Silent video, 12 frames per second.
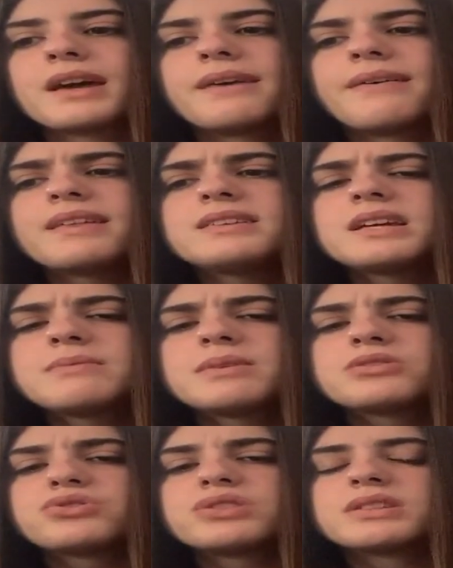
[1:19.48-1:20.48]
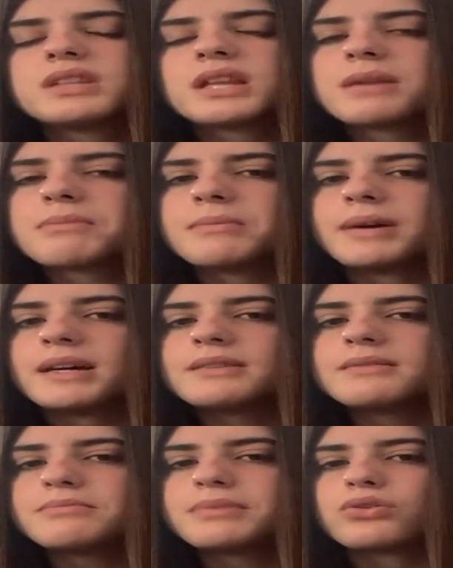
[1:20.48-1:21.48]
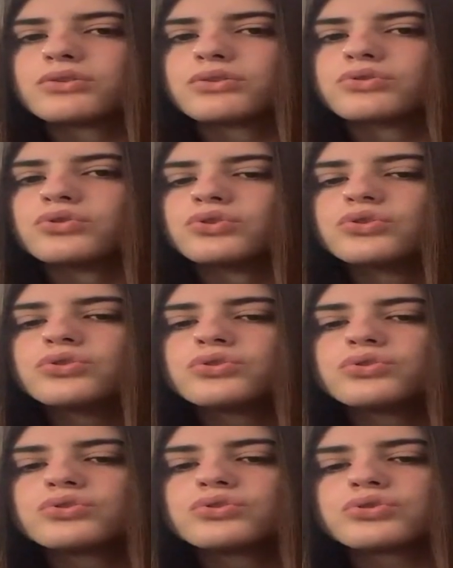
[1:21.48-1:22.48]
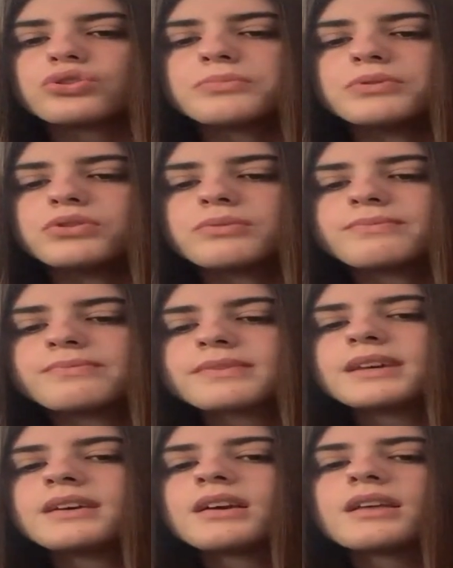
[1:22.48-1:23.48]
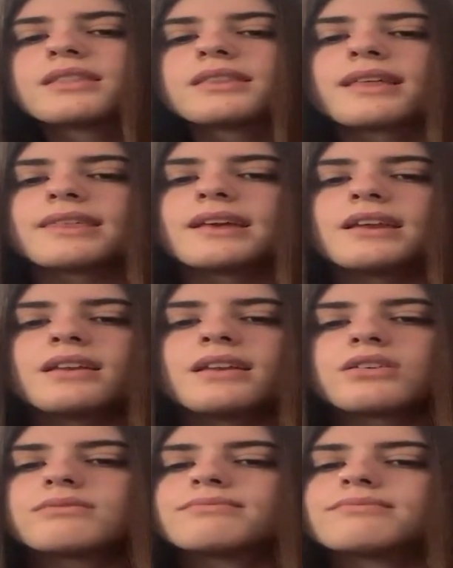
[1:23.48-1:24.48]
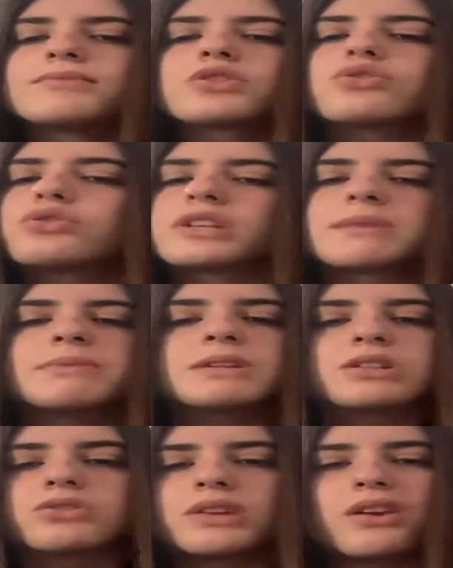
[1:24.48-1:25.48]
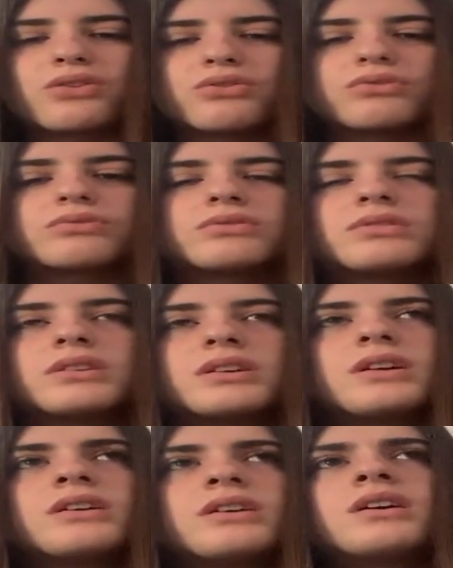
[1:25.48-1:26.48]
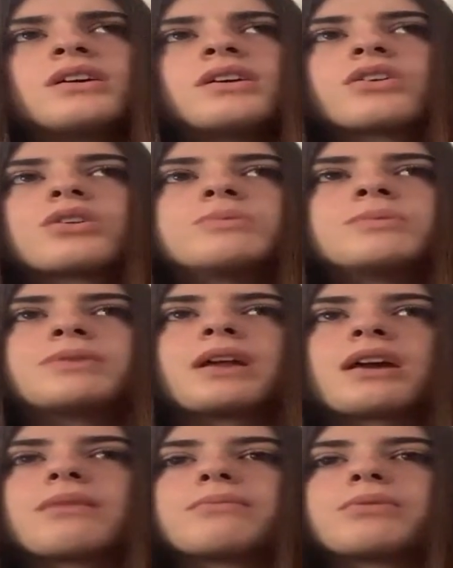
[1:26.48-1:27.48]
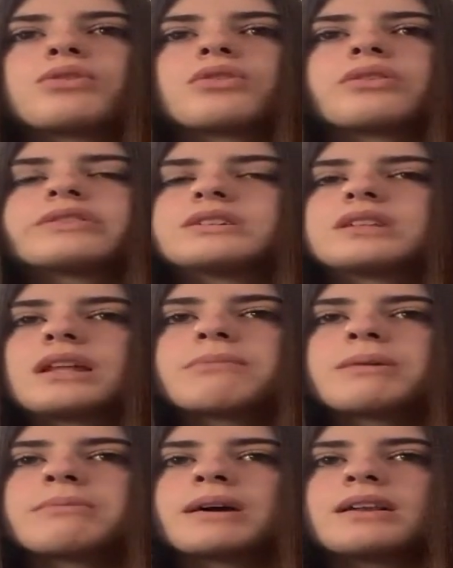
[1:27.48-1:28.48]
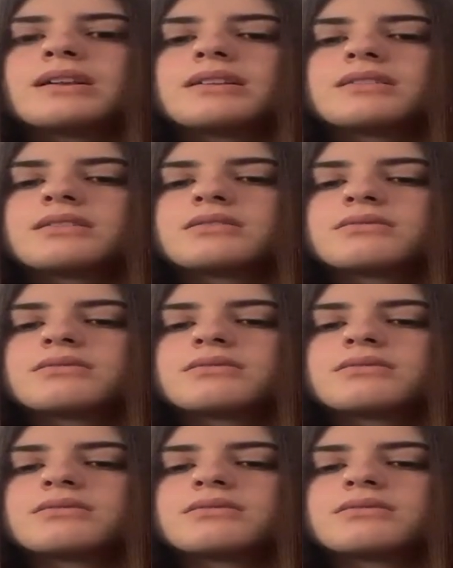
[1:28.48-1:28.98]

a veces sí que me ha hecho sentirme mal, pero no solo por decir con otra persona, no. Como por ejemplo, sentirme mal